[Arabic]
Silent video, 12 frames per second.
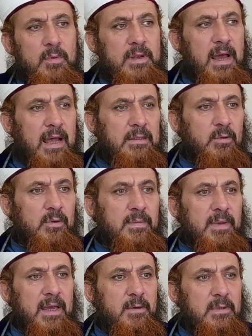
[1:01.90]
من أحد
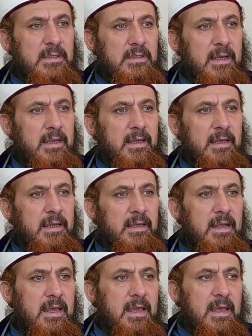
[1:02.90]
العلماء والصالحين
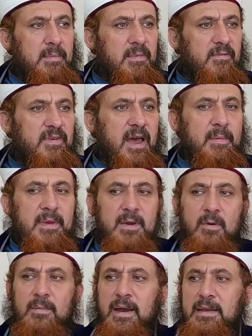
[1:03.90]
بفهمه
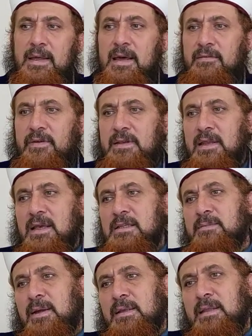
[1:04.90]
ومعناه
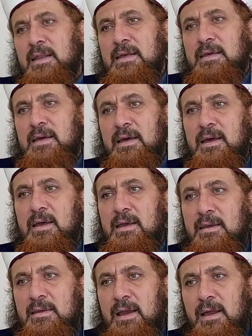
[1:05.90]
فالناس بعد ذلك
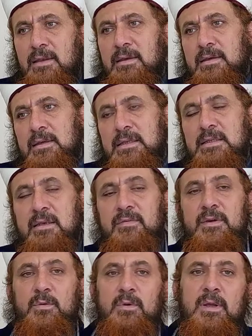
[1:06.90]
يعني
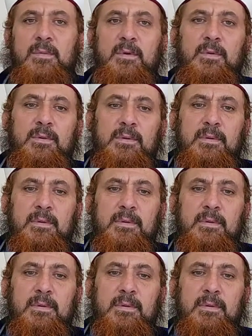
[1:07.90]
يستفيدون منه